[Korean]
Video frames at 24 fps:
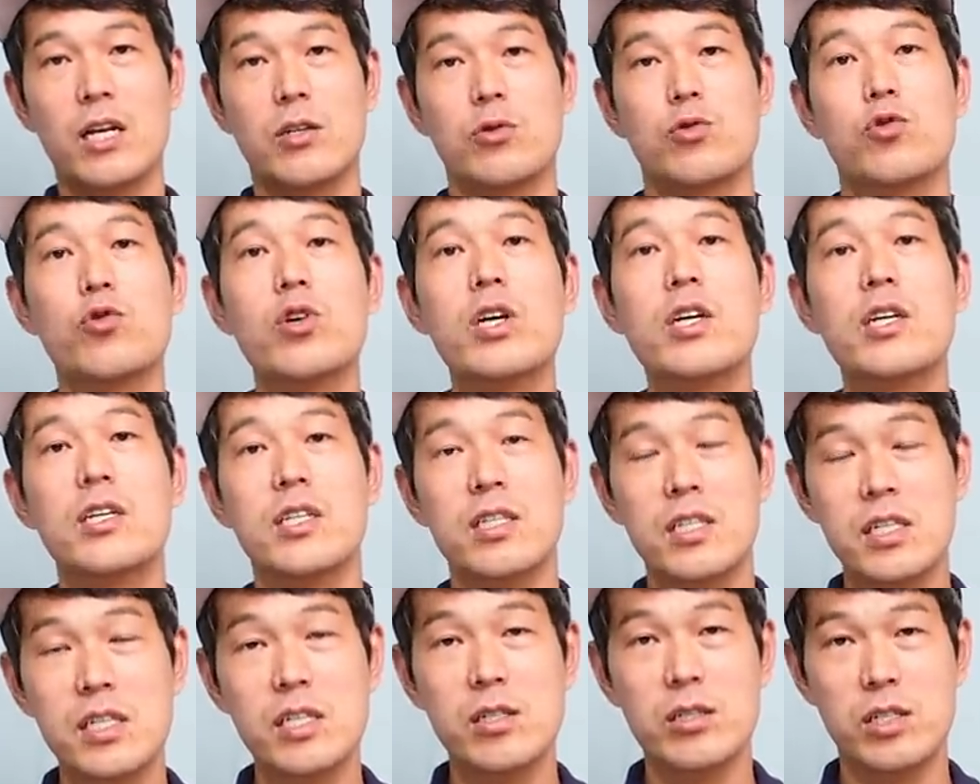
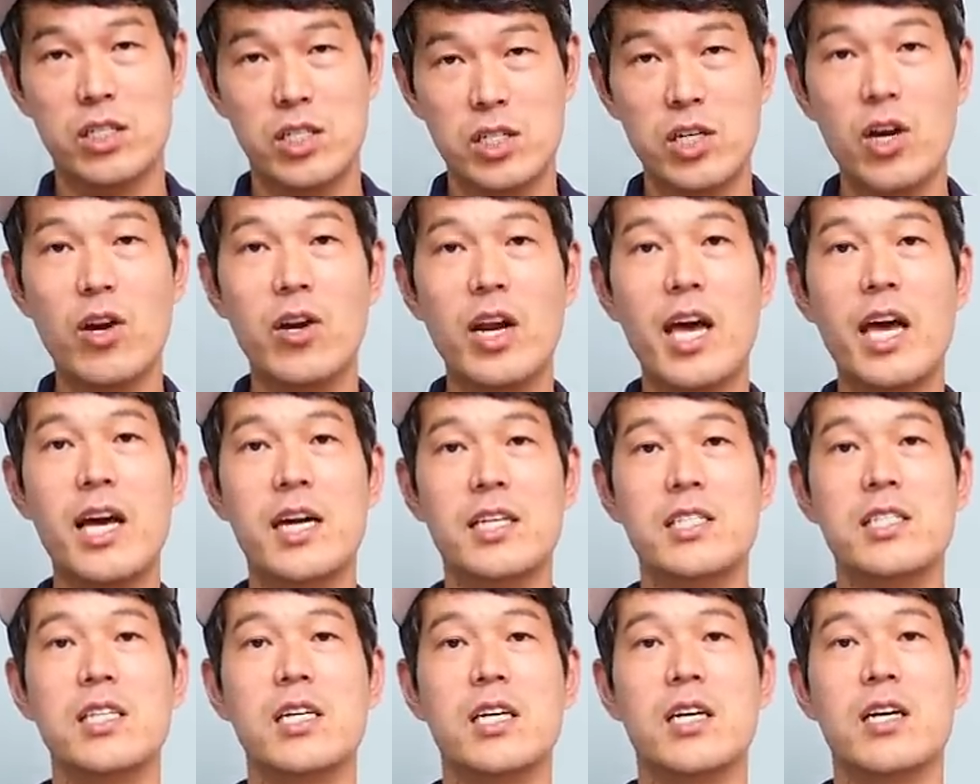수익을
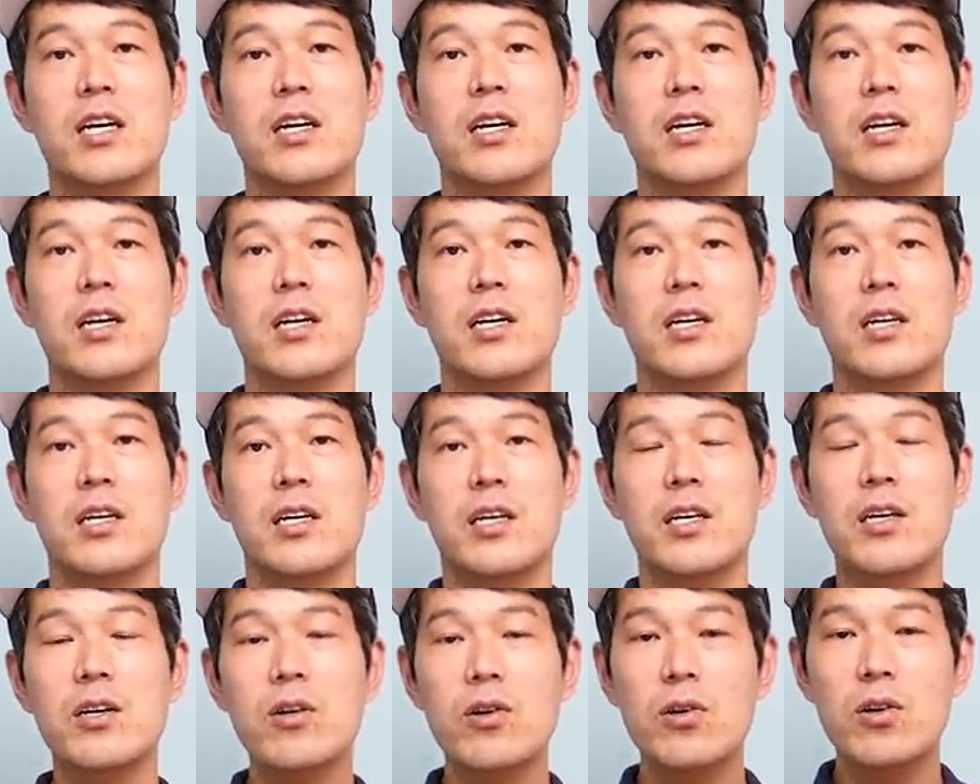실현해야지
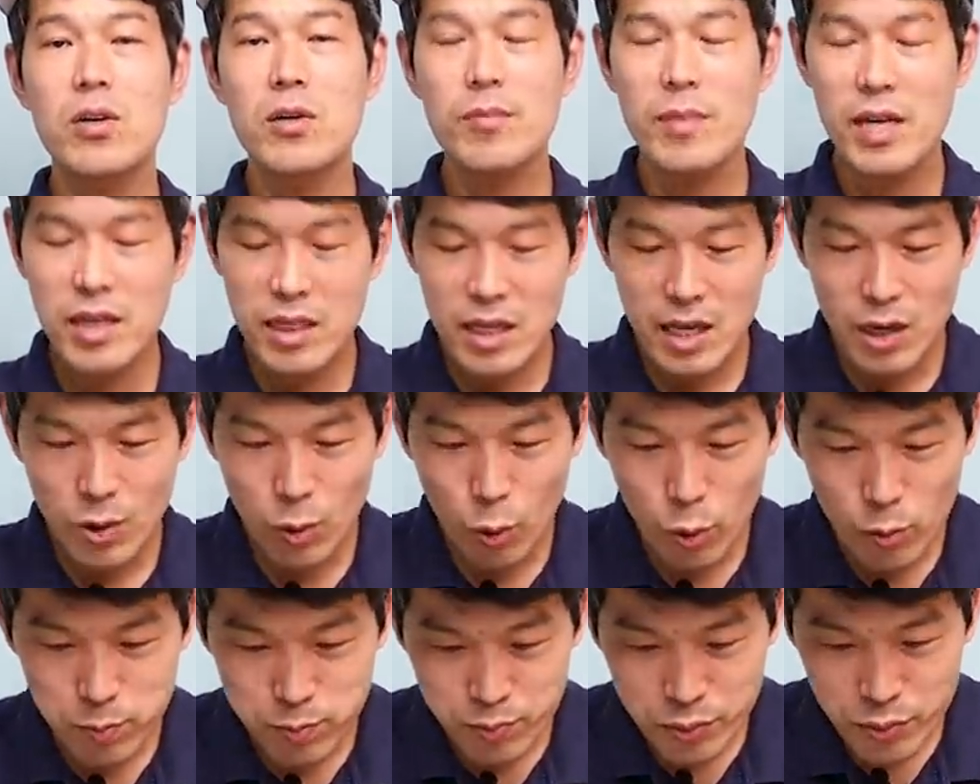이거를 맨날
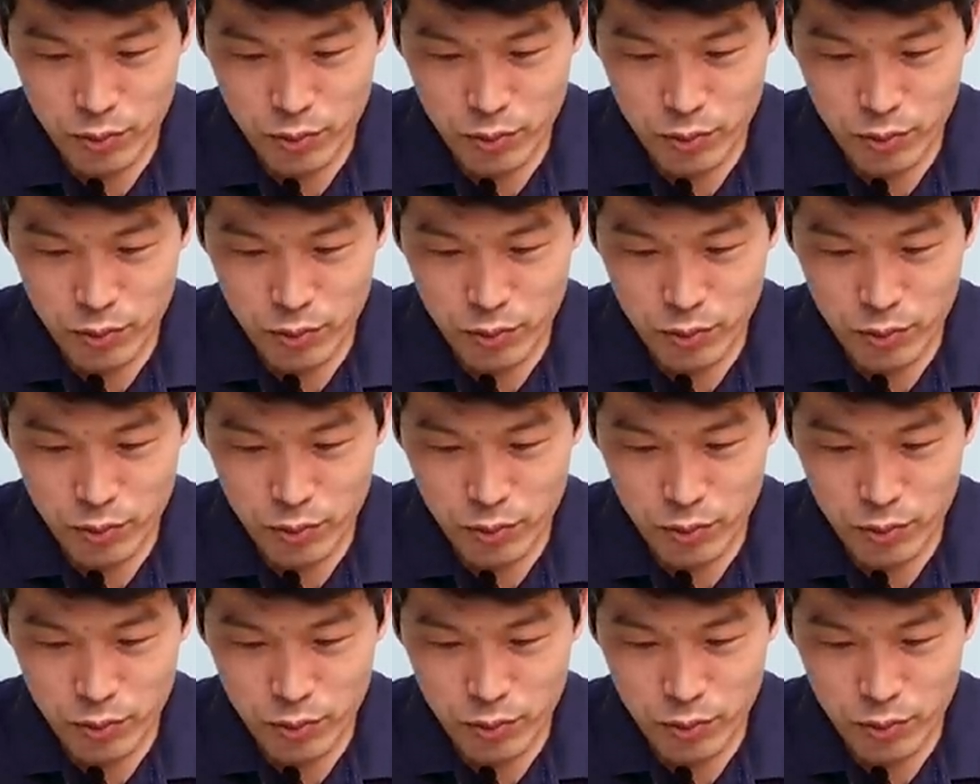5%